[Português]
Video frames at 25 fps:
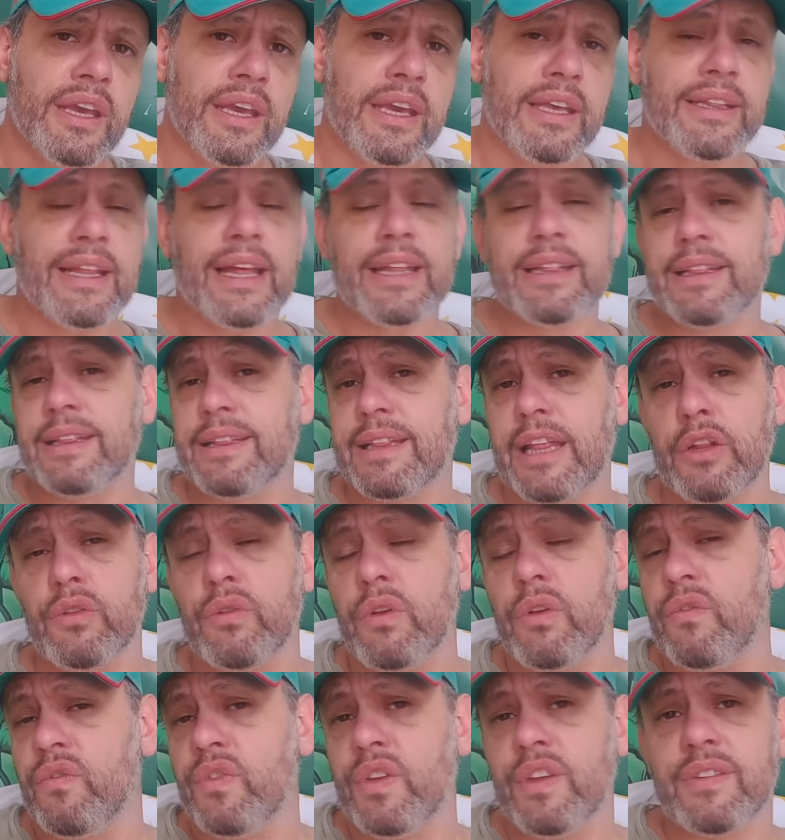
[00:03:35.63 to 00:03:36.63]
na, tendo
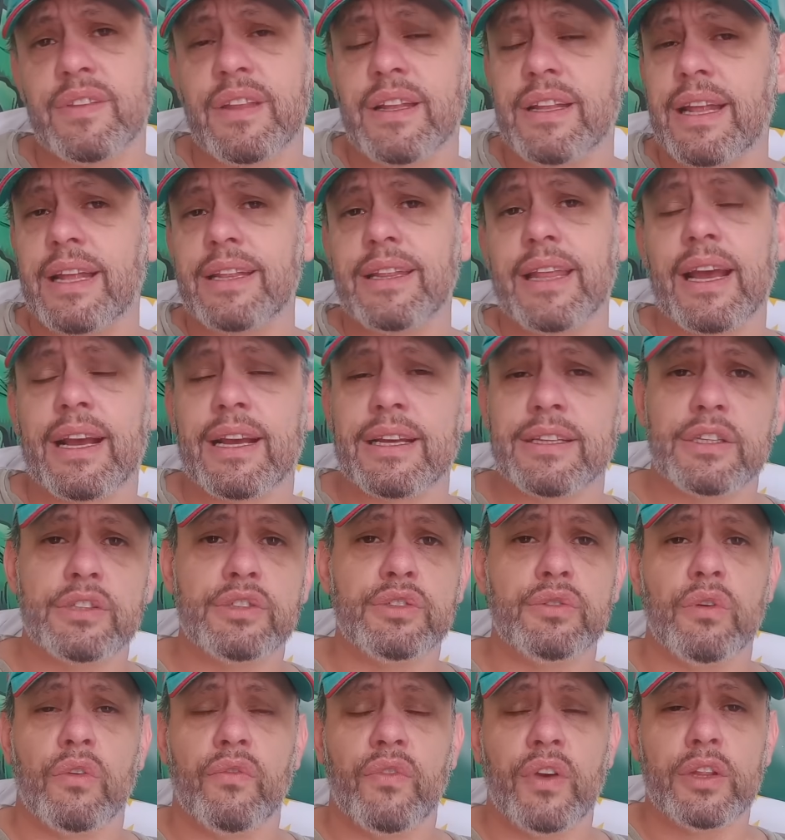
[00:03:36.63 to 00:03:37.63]
em vista na década
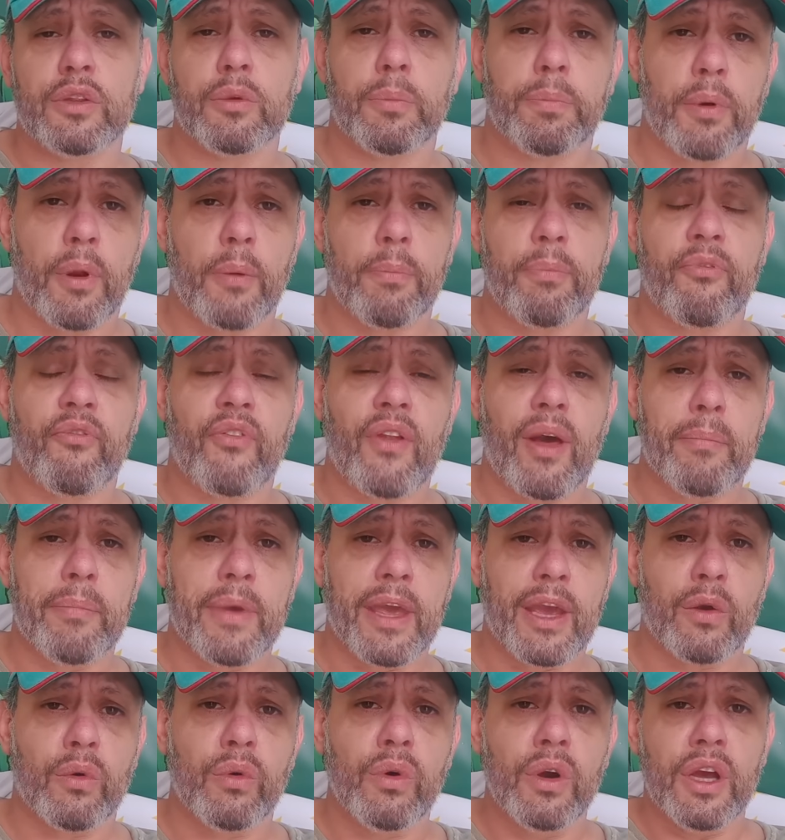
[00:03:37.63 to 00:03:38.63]
de 90 o próprio
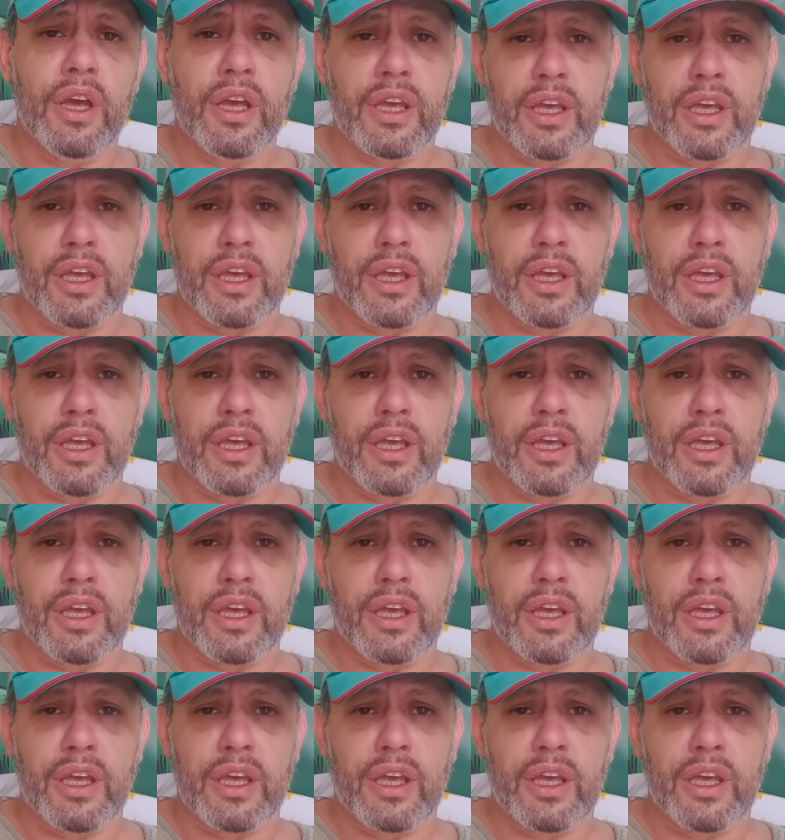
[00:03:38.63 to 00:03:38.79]
Flamengo,